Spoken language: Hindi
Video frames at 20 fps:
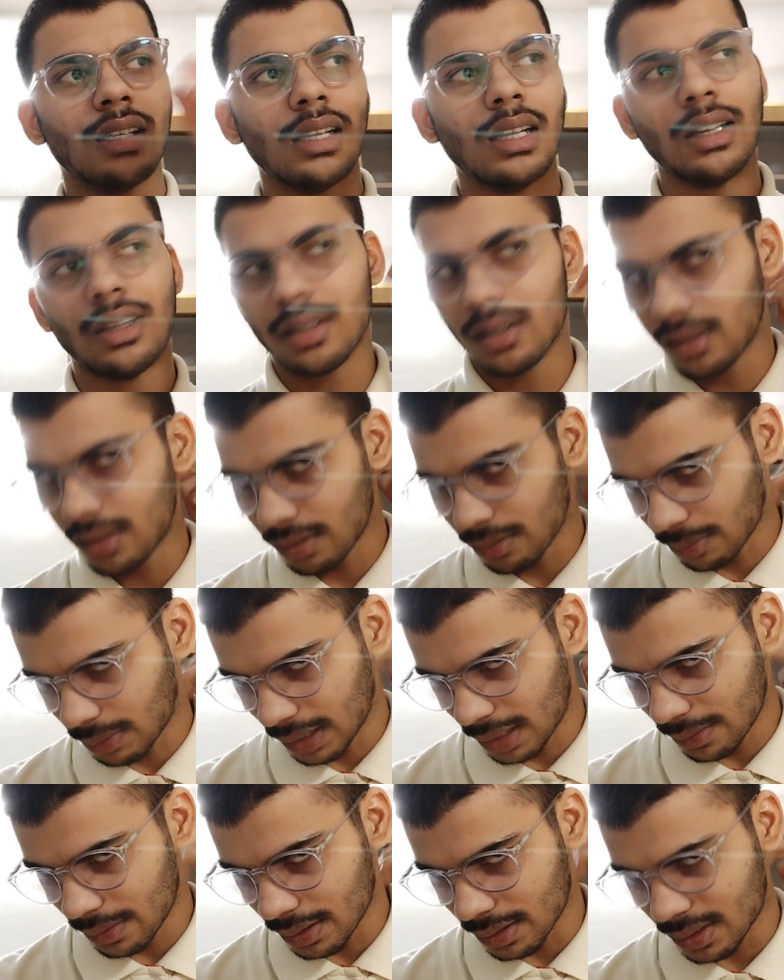
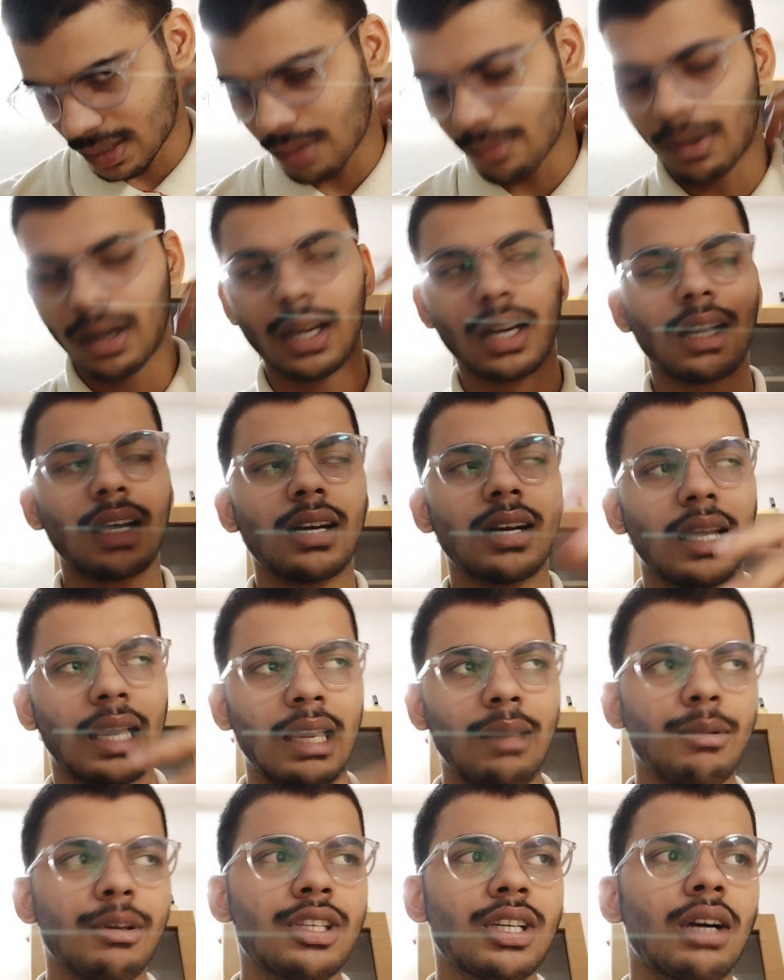मतलब इसके बाहर अगर
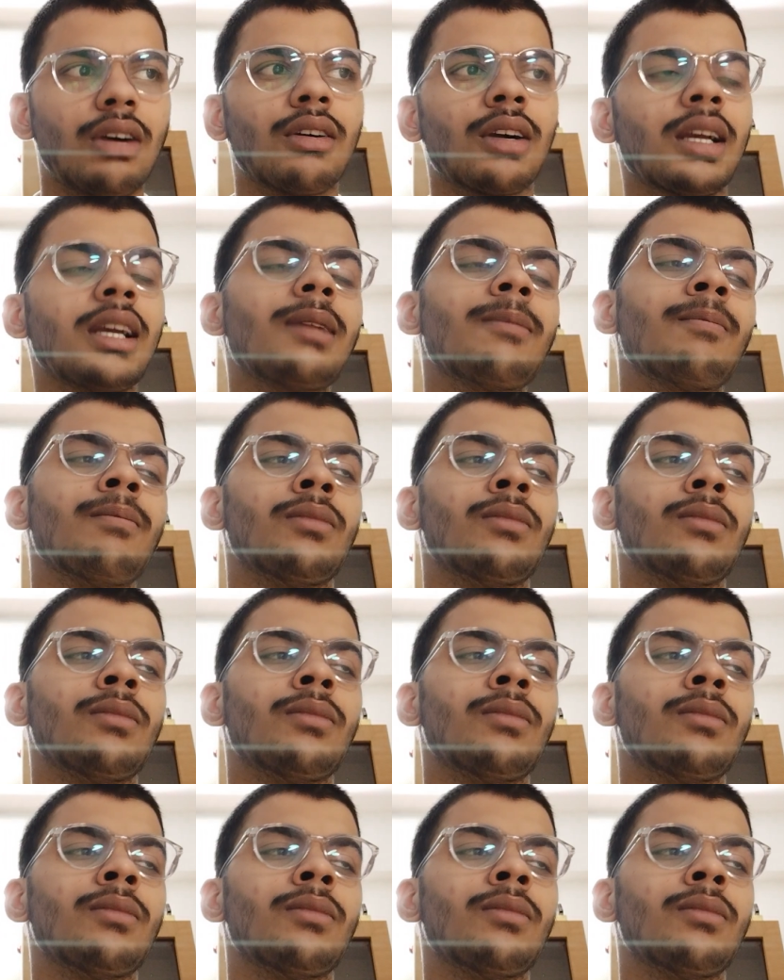नहीं भी जाओगे